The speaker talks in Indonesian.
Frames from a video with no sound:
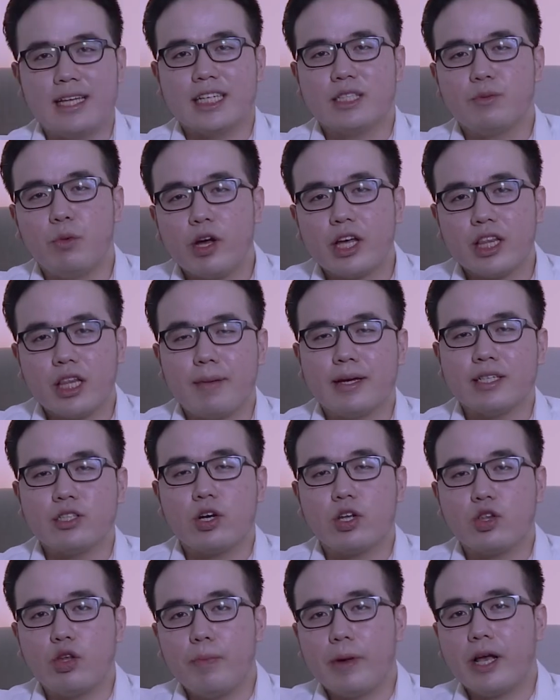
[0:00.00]
Nah sebelum kita
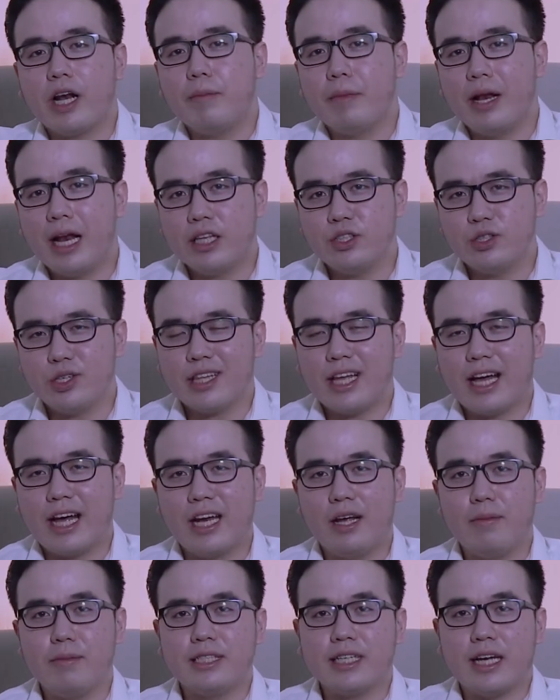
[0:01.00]
masuk ke topik lebih lanjut,
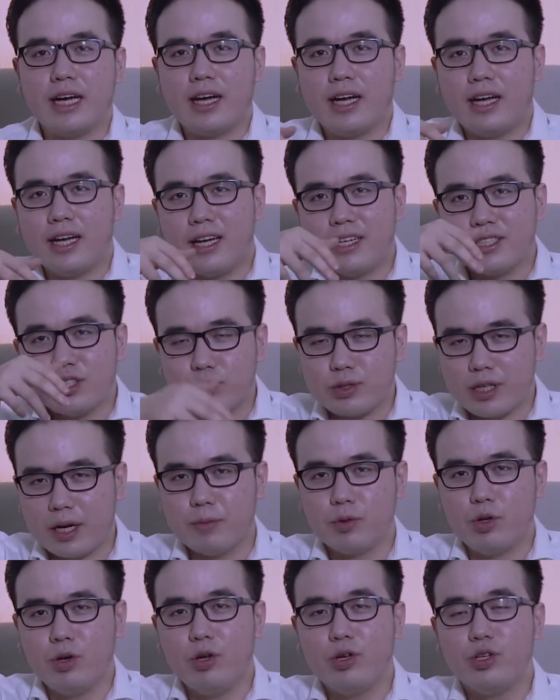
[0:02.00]
Anda bisa
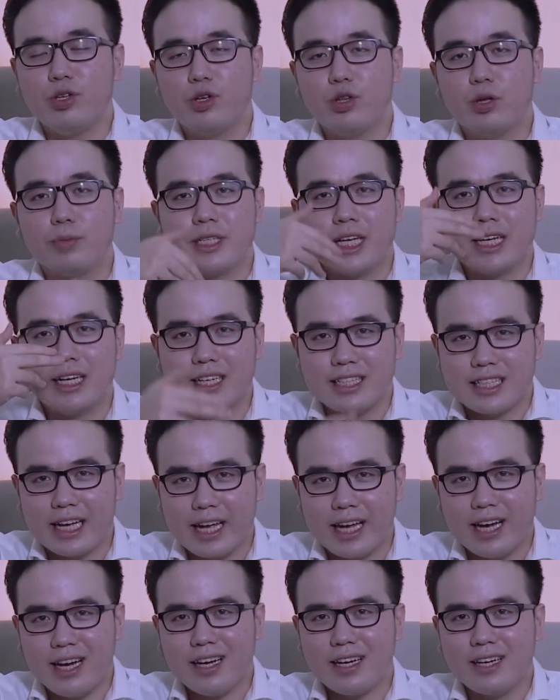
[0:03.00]
subscribe dulu YouTube channel
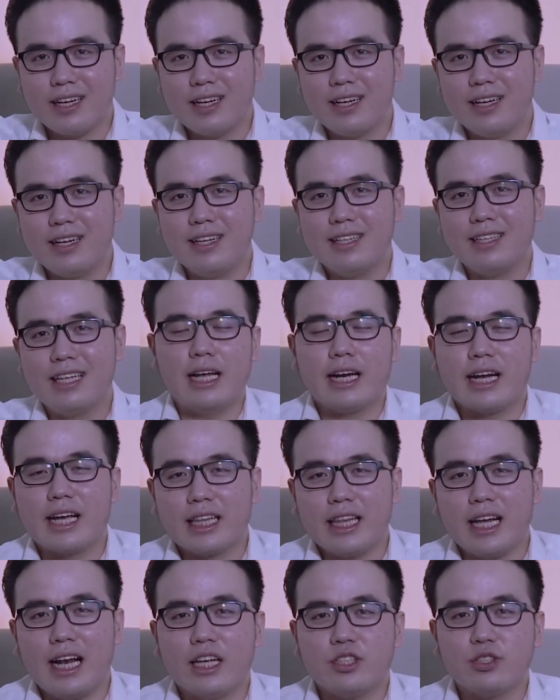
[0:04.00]
saya dan
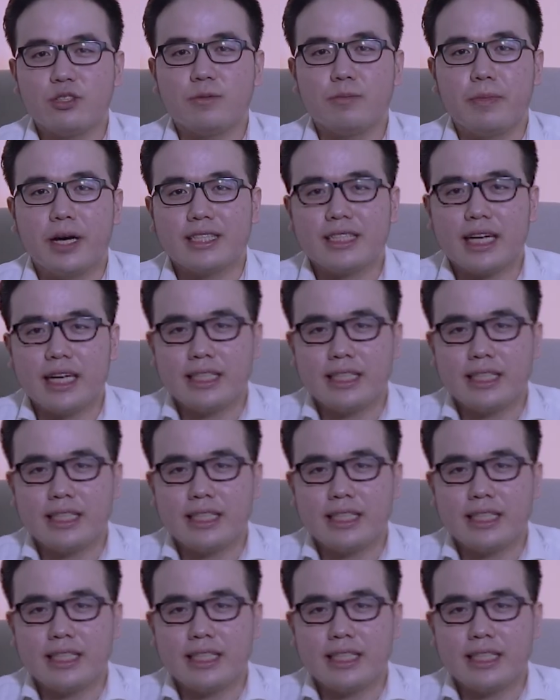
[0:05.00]
kita langsung bahas